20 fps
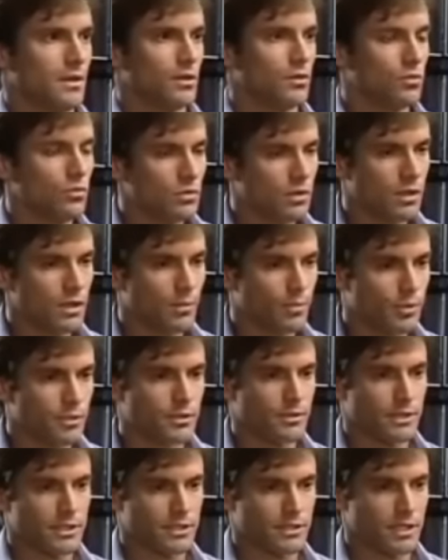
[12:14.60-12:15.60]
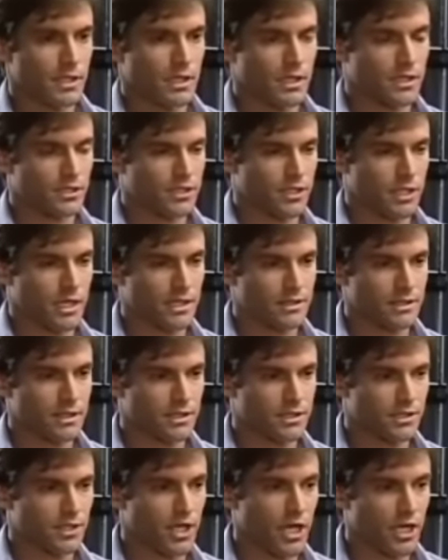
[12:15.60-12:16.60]
Eu nunca pude imaginar que ela chegasse a
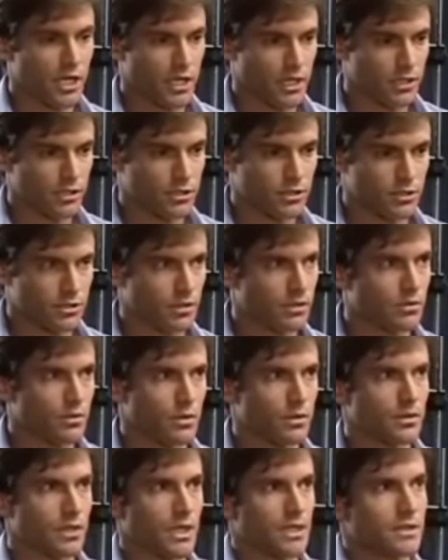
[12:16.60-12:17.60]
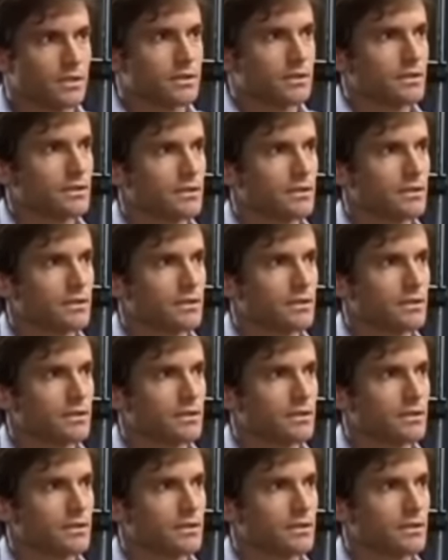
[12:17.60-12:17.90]
esse requinte de crueldade.